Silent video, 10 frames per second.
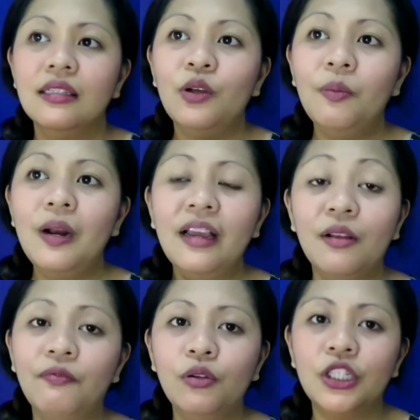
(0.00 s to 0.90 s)
Sobrang
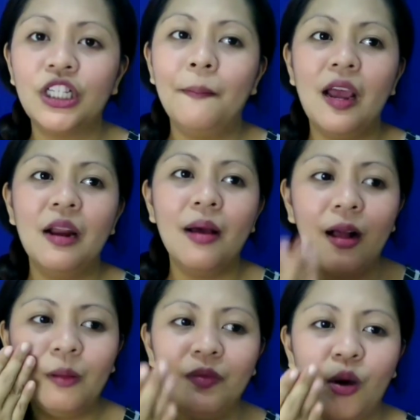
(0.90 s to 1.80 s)
helpful siya para
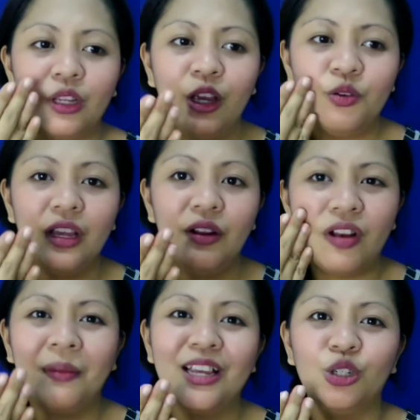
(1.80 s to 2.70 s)
ma-calm down niya yung
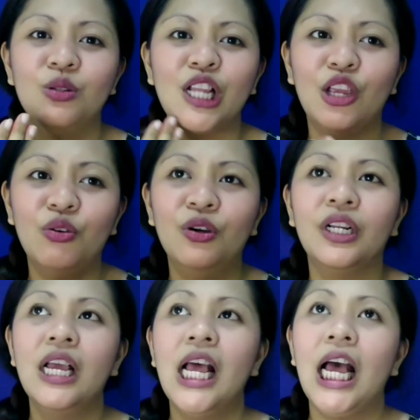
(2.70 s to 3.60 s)
inflammations na
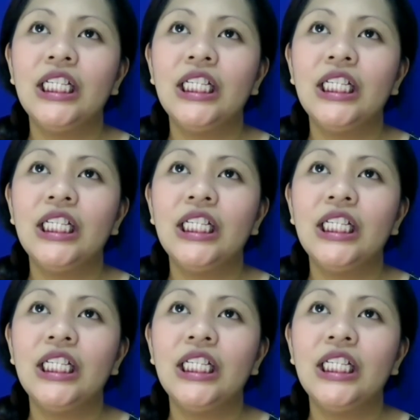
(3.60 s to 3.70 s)
yon.